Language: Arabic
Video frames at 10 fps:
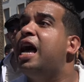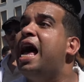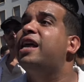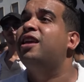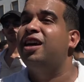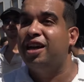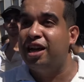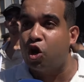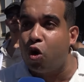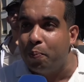هذا
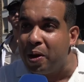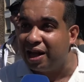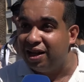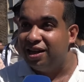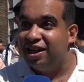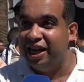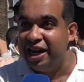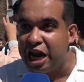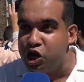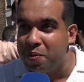القبه اللي
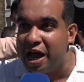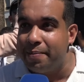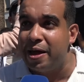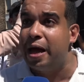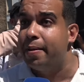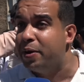احنا اليوم امامها